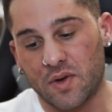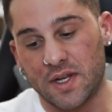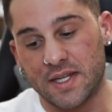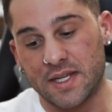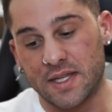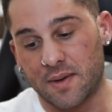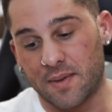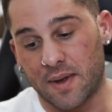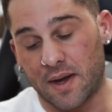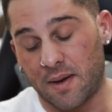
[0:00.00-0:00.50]
Y
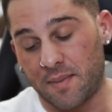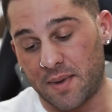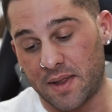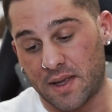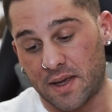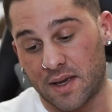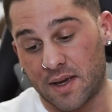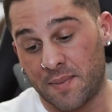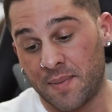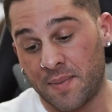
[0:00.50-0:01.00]
si te ve
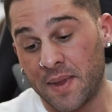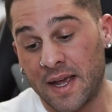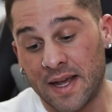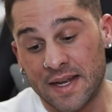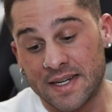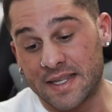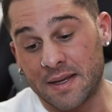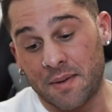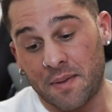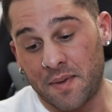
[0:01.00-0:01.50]
realmente,
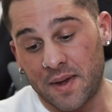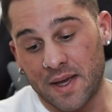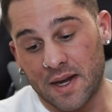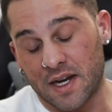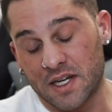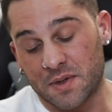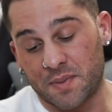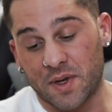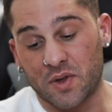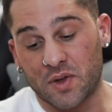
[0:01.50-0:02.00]
si te ve bien,
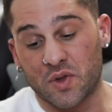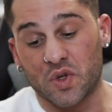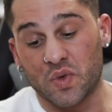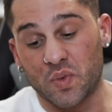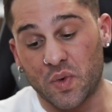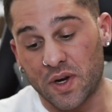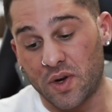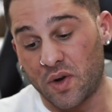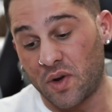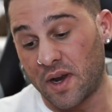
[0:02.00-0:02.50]
el aspecto es
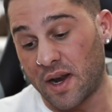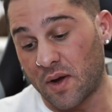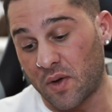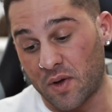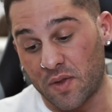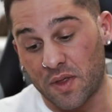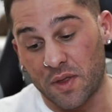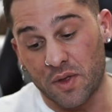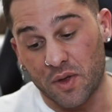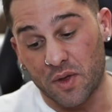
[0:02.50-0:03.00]
bueno, la
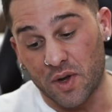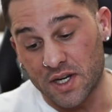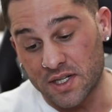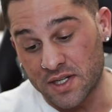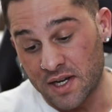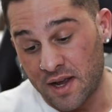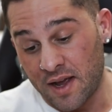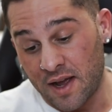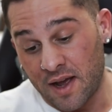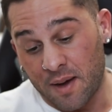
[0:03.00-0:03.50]
condición
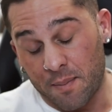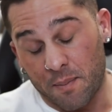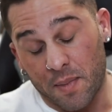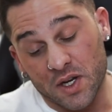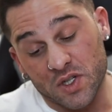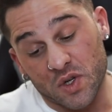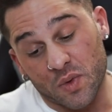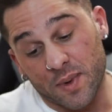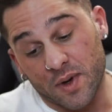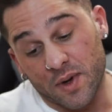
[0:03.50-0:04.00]
es
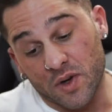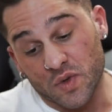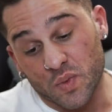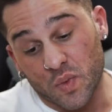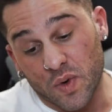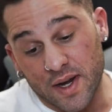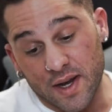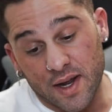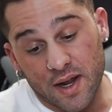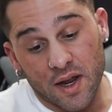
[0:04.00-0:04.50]
más o menos
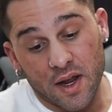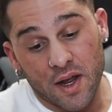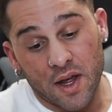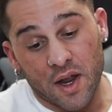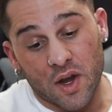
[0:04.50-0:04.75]
buena.